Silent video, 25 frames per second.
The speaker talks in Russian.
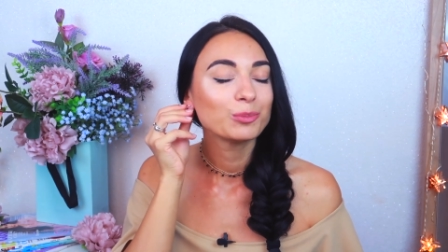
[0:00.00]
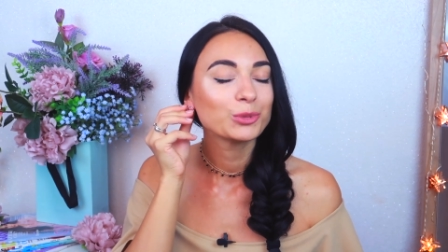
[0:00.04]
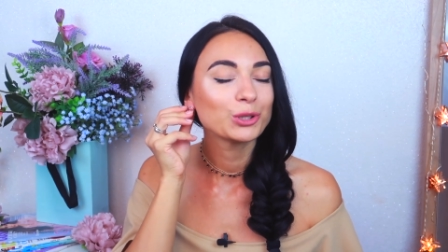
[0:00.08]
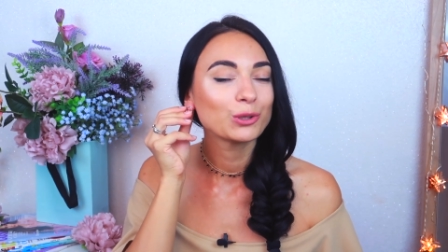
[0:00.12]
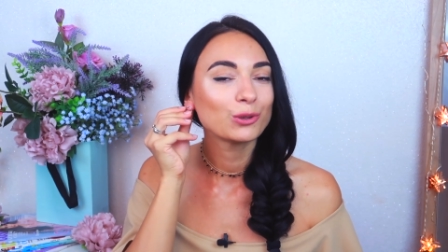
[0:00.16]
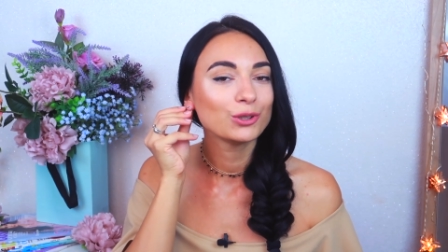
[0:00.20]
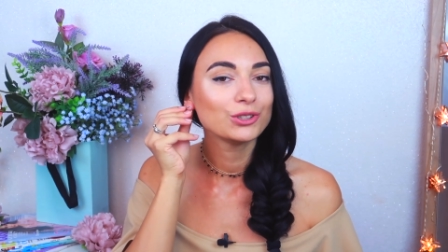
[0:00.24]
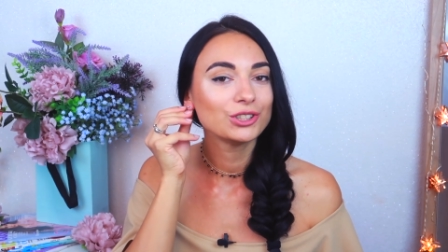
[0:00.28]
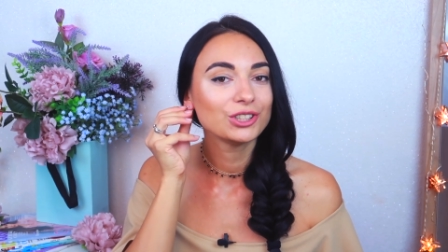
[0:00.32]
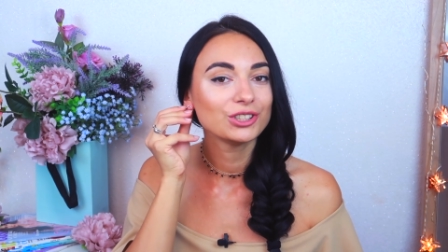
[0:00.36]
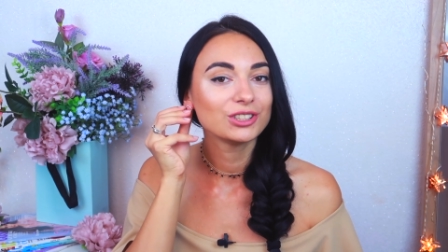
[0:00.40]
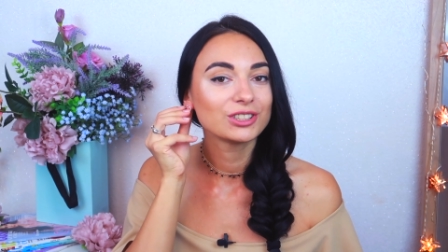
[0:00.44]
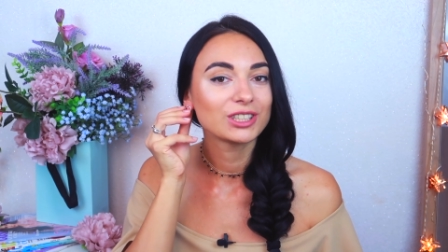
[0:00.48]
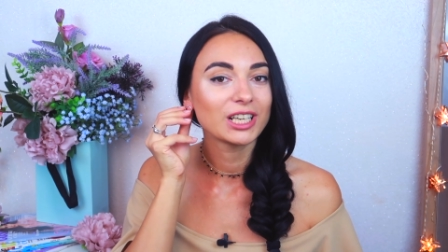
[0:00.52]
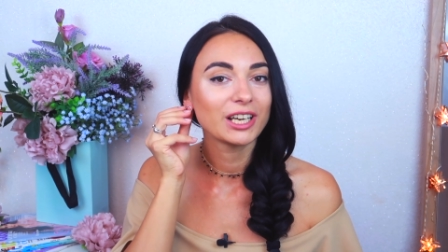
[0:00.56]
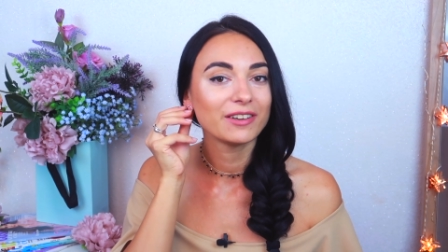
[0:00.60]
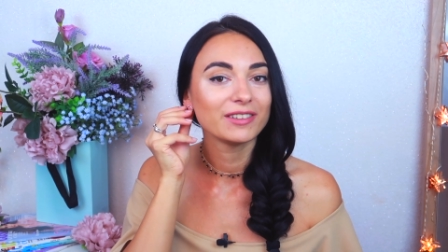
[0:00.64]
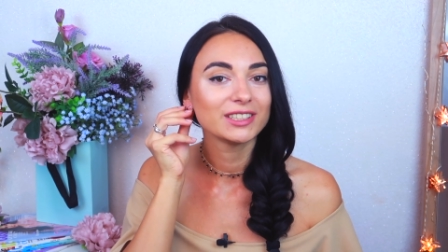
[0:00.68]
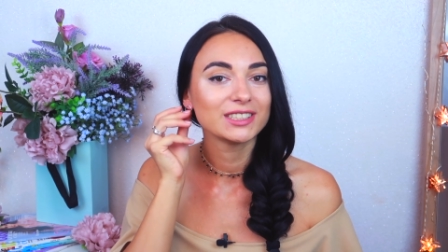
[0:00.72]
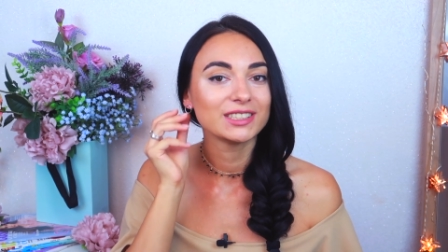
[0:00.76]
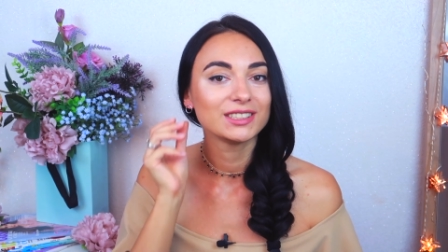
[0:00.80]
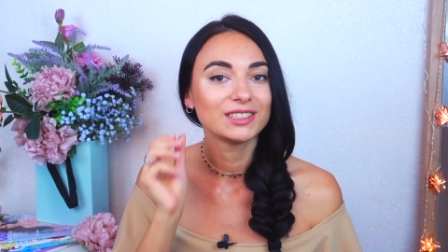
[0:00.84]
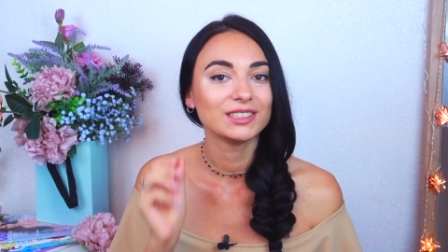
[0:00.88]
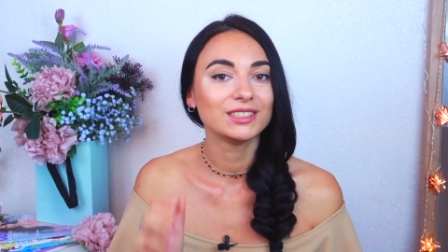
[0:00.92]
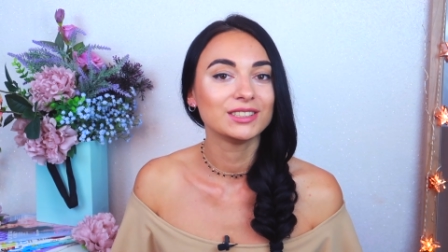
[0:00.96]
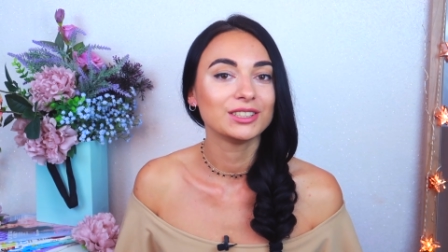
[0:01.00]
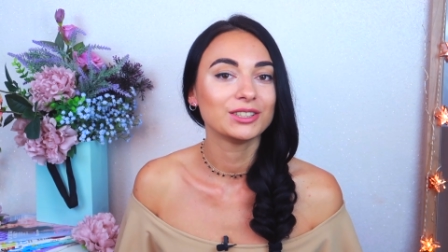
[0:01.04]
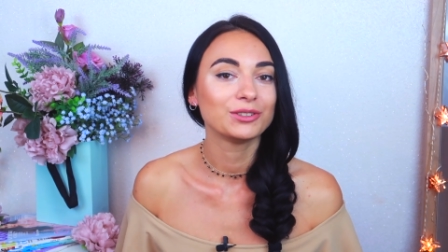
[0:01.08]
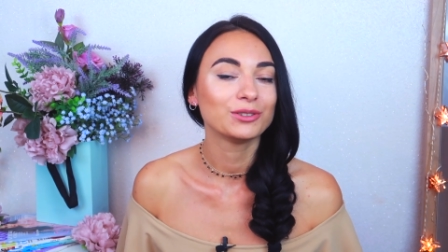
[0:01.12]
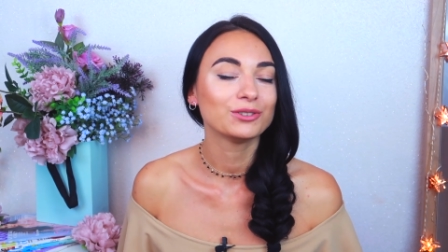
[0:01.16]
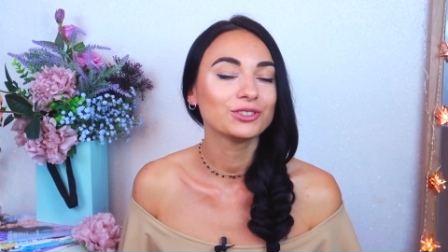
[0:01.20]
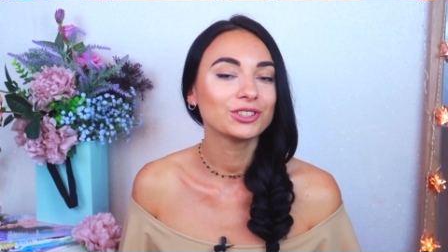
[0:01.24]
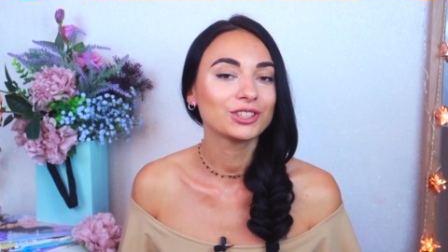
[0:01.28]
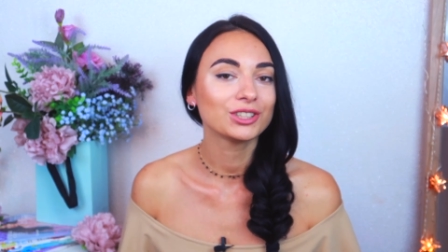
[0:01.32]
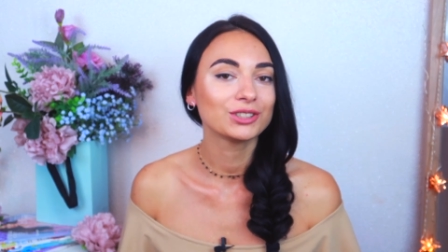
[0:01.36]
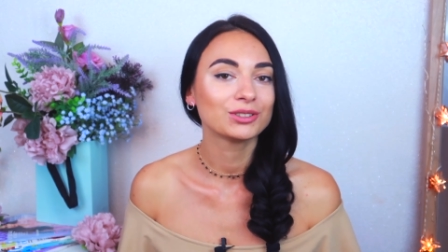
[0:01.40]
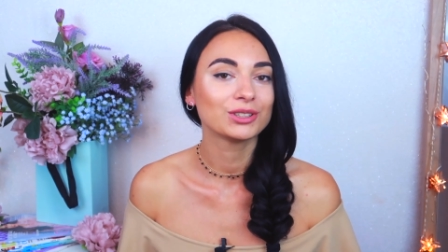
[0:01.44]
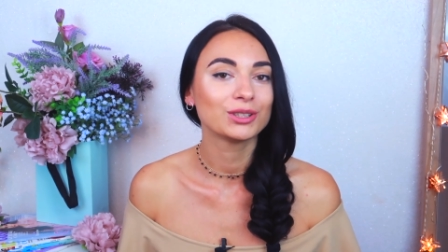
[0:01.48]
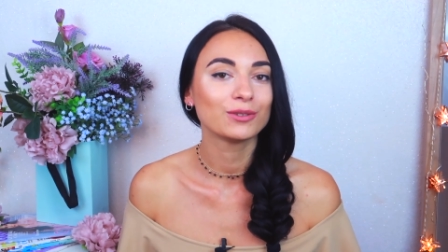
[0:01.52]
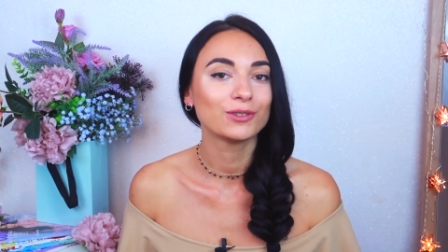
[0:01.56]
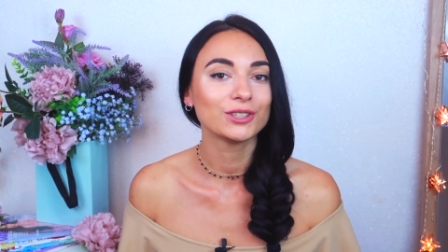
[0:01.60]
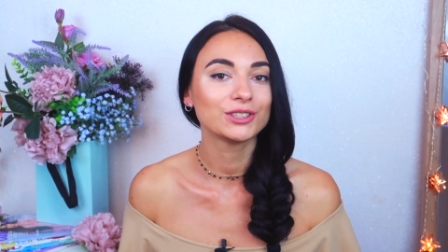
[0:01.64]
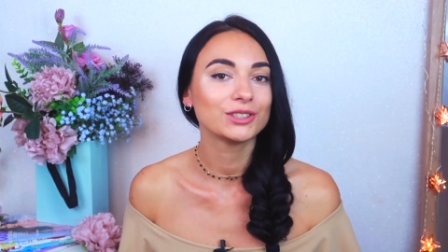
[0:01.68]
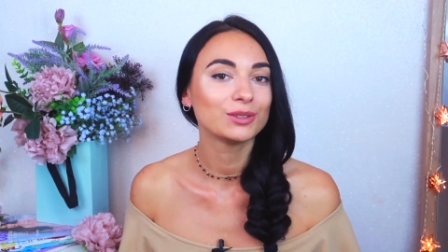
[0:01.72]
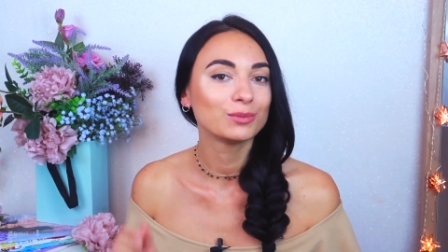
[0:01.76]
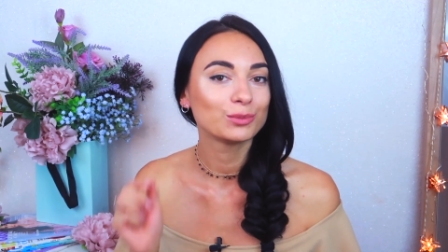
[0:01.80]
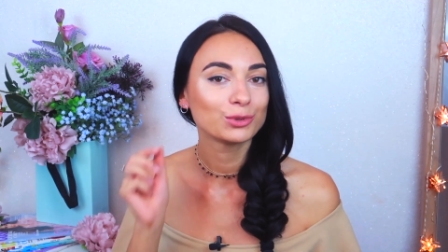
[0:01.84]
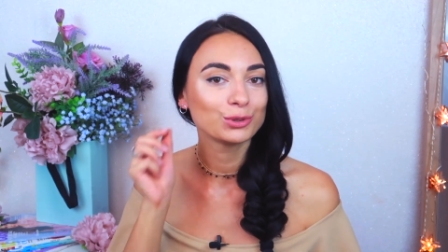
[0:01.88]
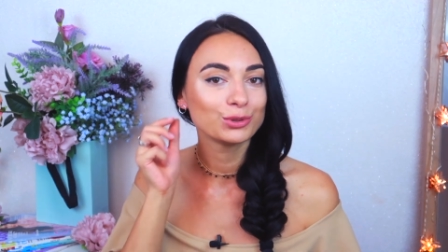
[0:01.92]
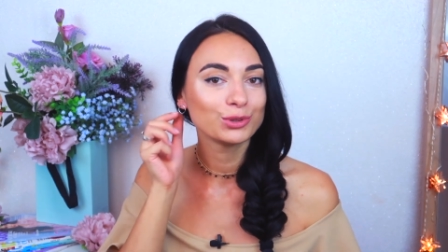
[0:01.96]
Мне очень нравятся эти сережки. С
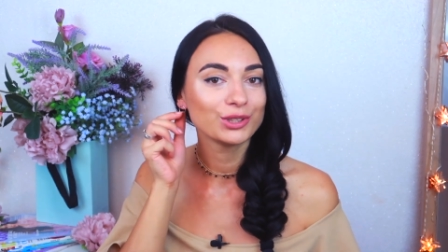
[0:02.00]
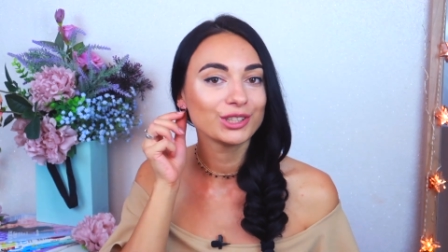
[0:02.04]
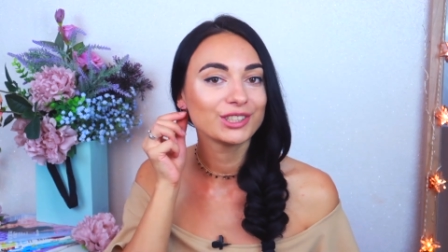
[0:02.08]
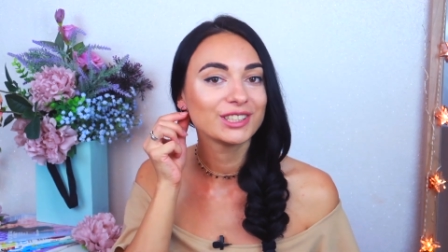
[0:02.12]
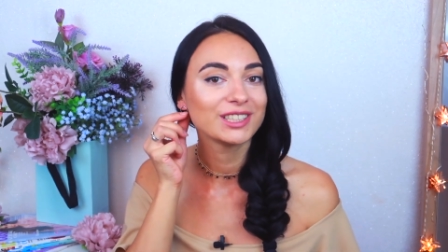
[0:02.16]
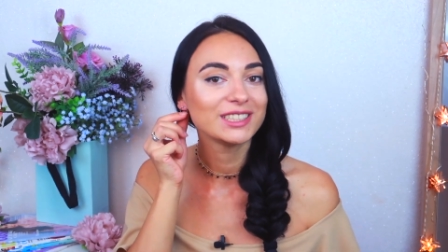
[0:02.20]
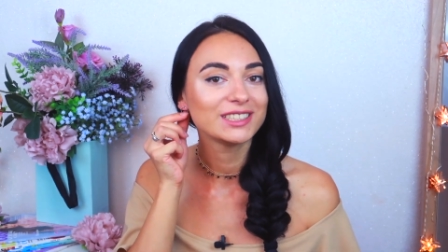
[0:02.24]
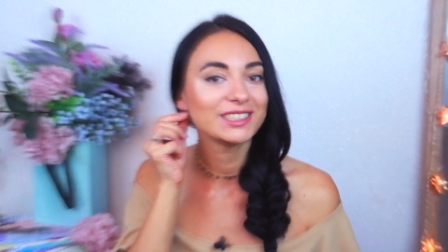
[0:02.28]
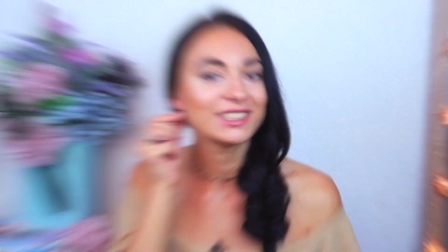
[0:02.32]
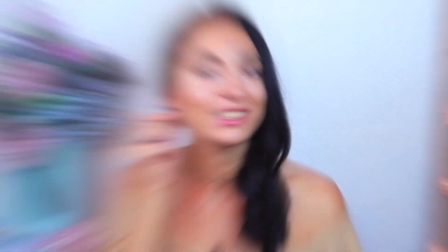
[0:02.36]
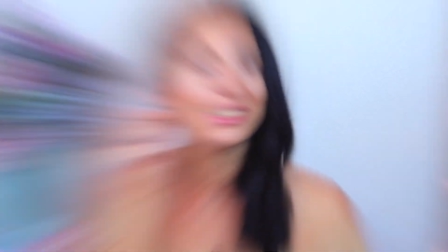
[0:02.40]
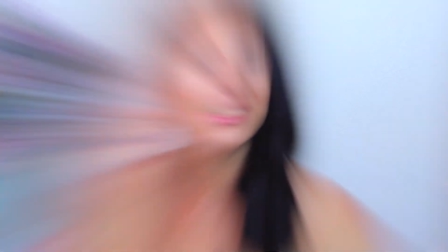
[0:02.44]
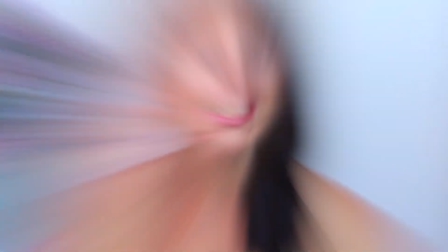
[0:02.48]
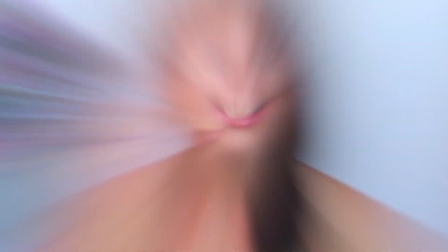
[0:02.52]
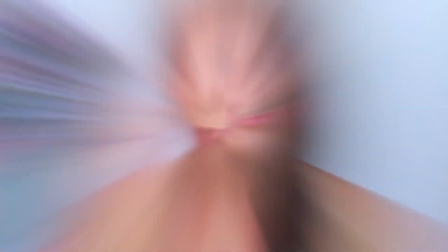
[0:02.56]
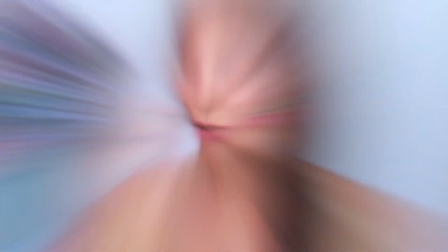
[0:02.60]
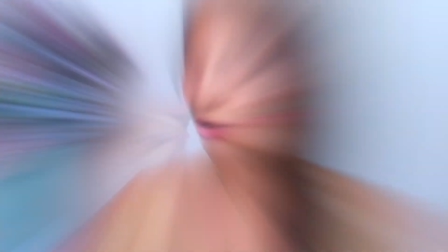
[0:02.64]
удовольствием буду их носить.